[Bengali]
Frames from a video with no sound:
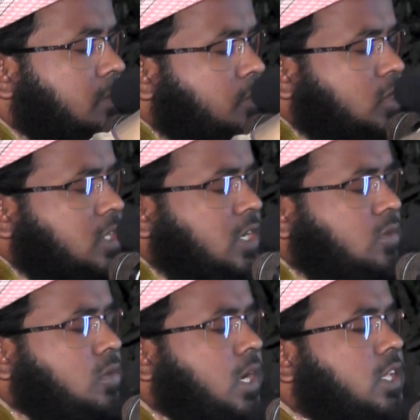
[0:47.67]
প্রতি
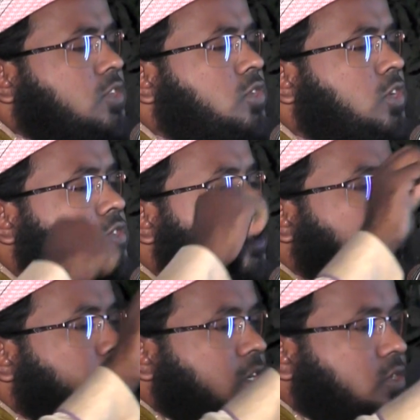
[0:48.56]
ঘুরানে চক
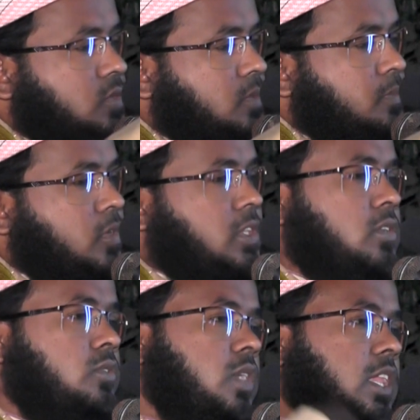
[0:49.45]
চকা পাঁচশো প্রতি
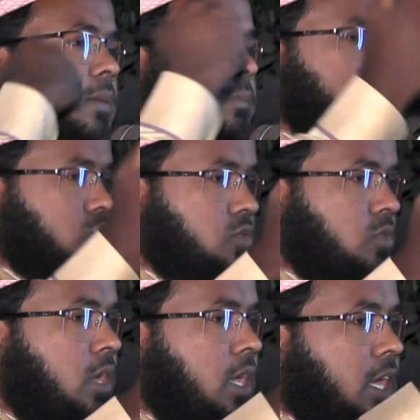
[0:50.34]
ঘুরানে পাঁচশো
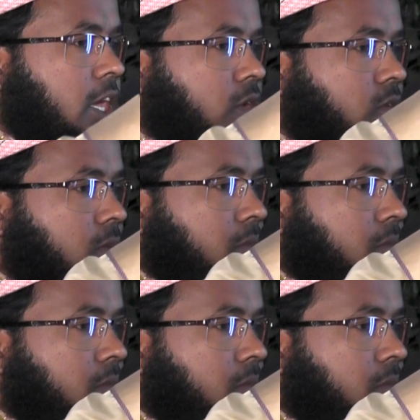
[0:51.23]
এরকম